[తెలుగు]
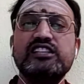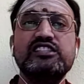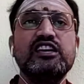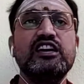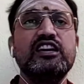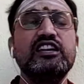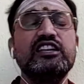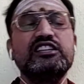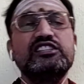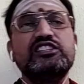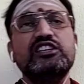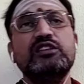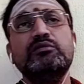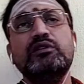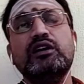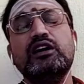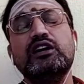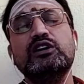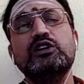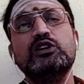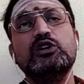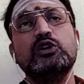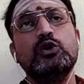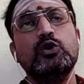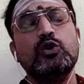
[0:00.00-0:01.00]
ఆచార్య
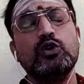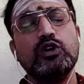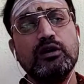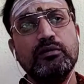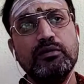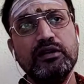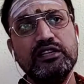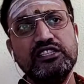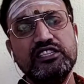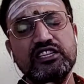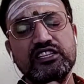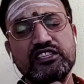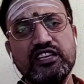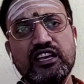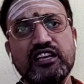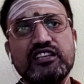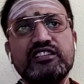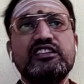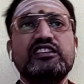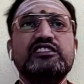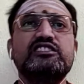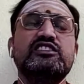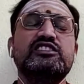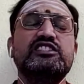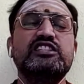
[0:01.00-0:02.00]
సినిమా ఒక మంచి
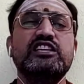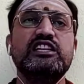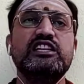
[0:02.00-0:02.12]
సక్సెస్